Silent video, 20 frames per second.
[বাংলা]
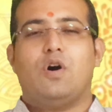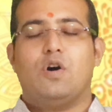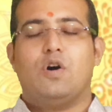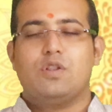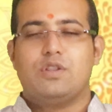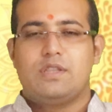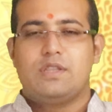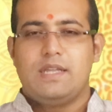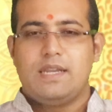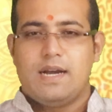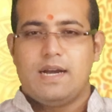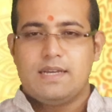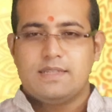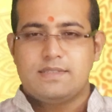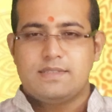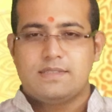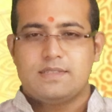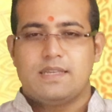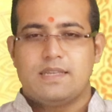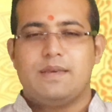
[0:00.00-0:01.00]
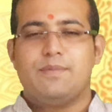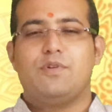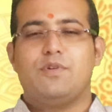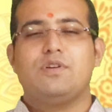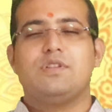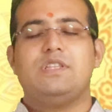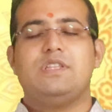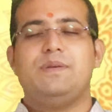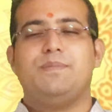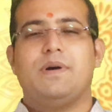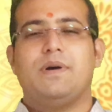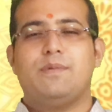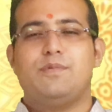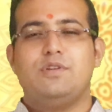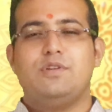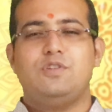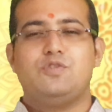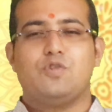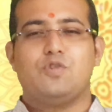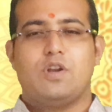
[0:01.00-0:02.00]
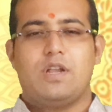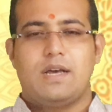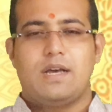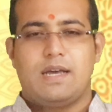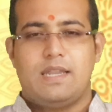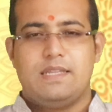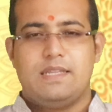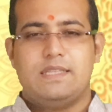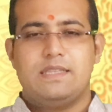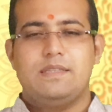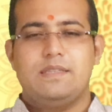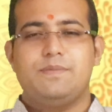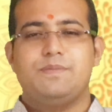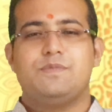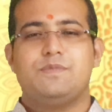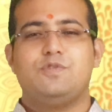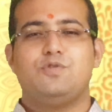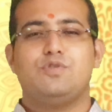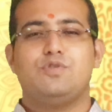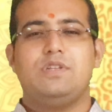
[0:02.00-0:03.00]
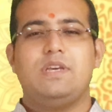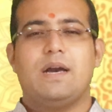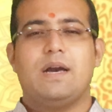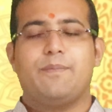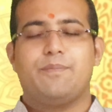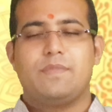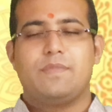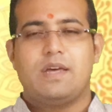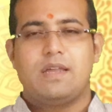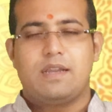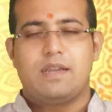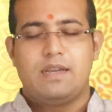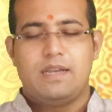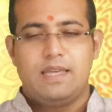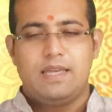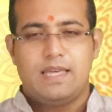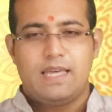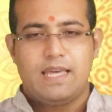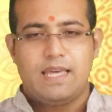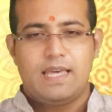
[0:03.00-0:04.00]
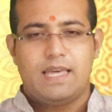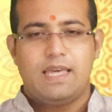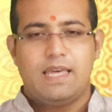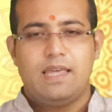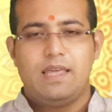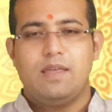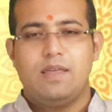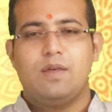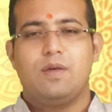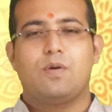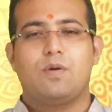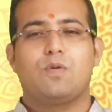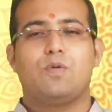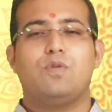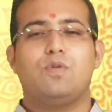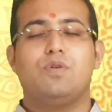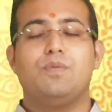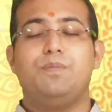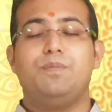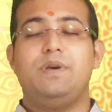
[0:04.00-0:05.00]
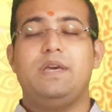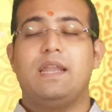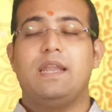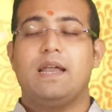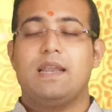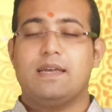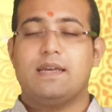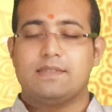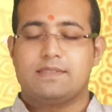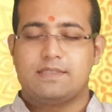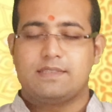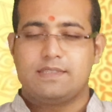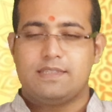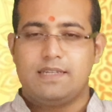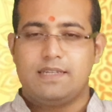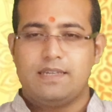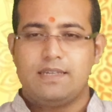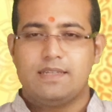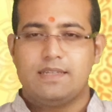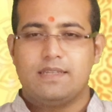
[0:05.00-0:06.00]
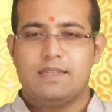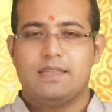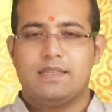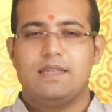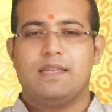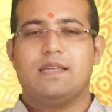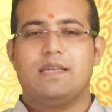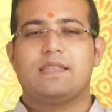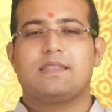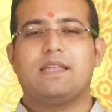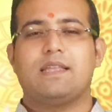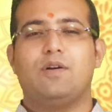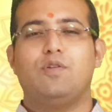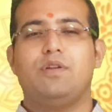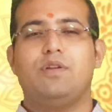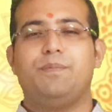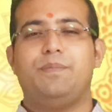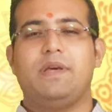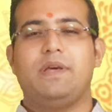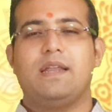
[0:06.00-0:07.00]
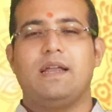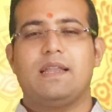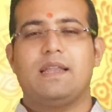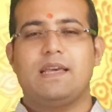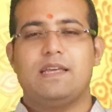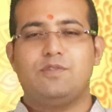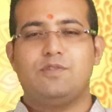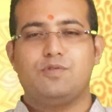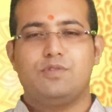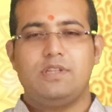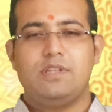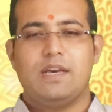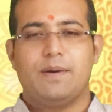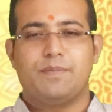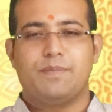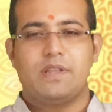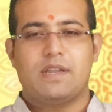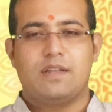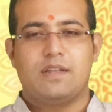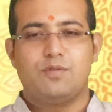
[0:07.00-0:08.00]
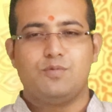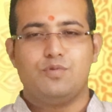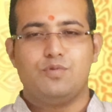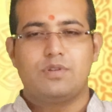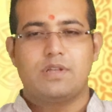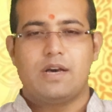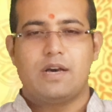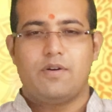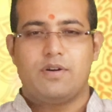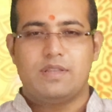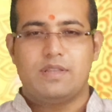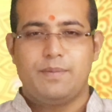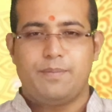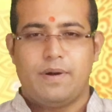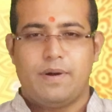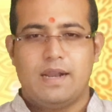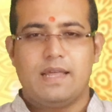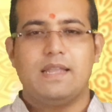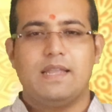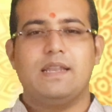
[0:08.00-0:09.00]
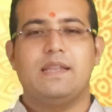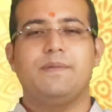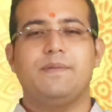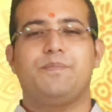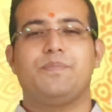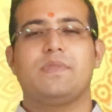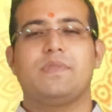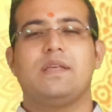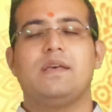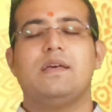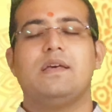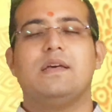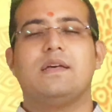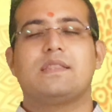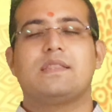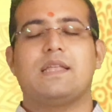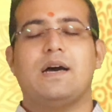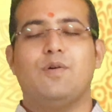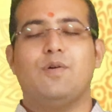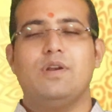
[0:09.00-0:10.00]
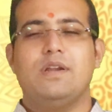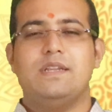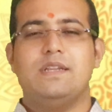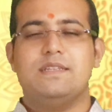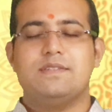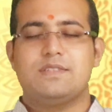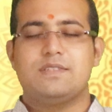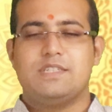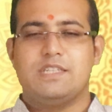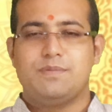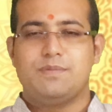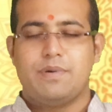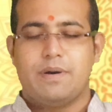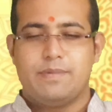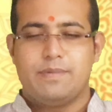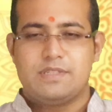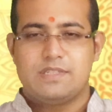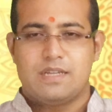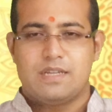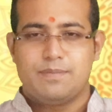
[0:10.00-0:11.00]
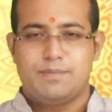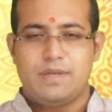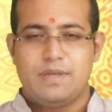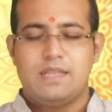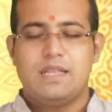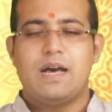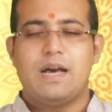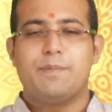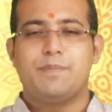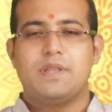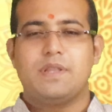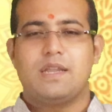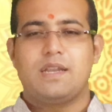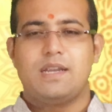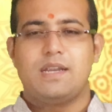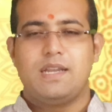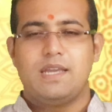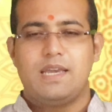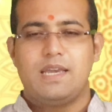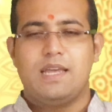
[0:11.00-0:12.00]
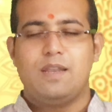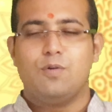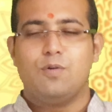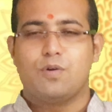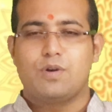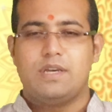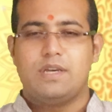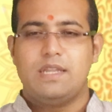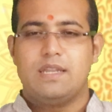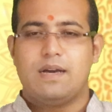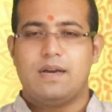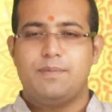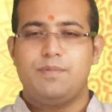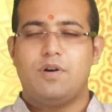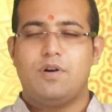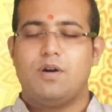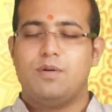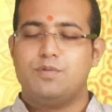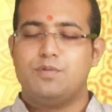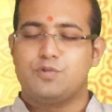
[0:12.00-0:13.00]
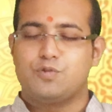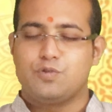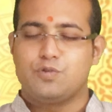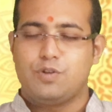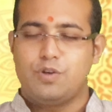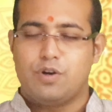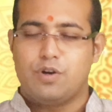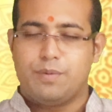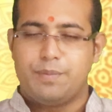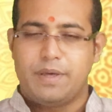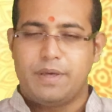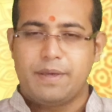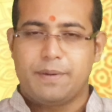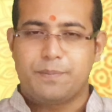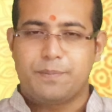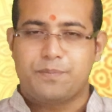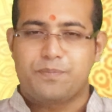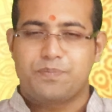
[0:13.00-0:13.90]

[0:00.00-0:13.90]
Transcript: ধনতেরাস এবং দীপাবলি চলাকালীন যদি আপনার গৃহে কোনো বিড়াল আসছে তাহলে বিড়ালকে যদি আপনারা দুধ খাওয়াতে পারেন তাহলে নিশ্চিতভাবে জানবেন আপনার গৃহে লক্ষ্মী লাভ অবশ্যই হবে